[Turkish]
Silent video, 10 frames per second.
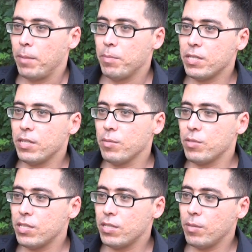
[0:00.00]
Biz dedim
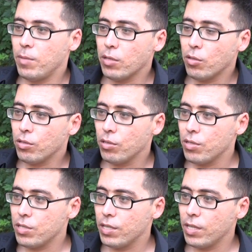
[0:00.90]
siz dedim her
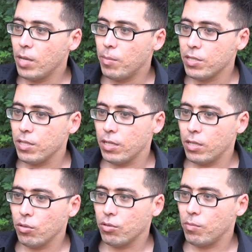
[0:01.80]
gördüğünüz yerde
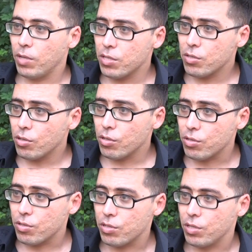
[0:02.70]
yabancılardan oturma izin
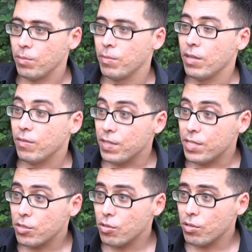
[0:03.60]
soruyorsunuz dedim.
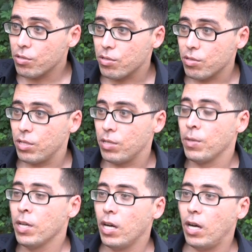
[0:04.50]
Vize soruyorsunuz dedim.
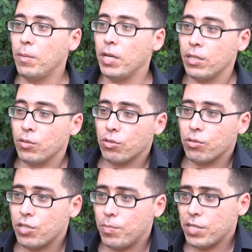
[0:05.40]
Ama yurt
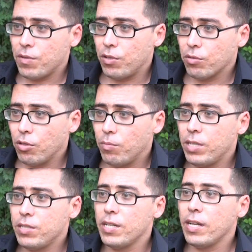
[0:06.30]
dışı pasaportu
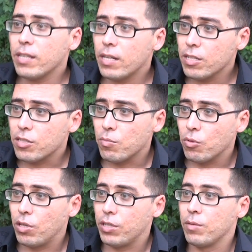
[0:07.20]
olmayınca nereden alsın
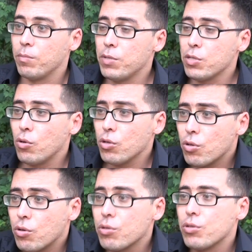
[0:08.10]
bunlar dedim. Biz o
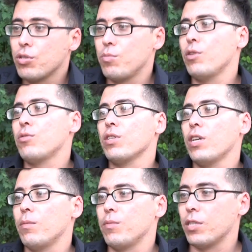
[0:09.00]
sorunu çözmek için
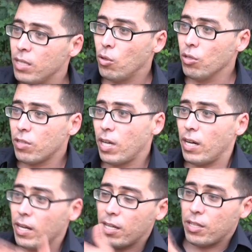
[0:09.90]
gelmiştik. 10 tane
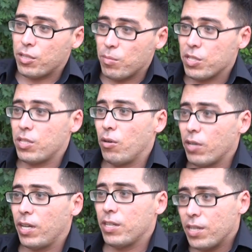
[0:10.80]
arkadaşımızı da
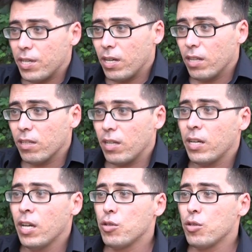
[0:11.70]
oraya içeriye aldılar.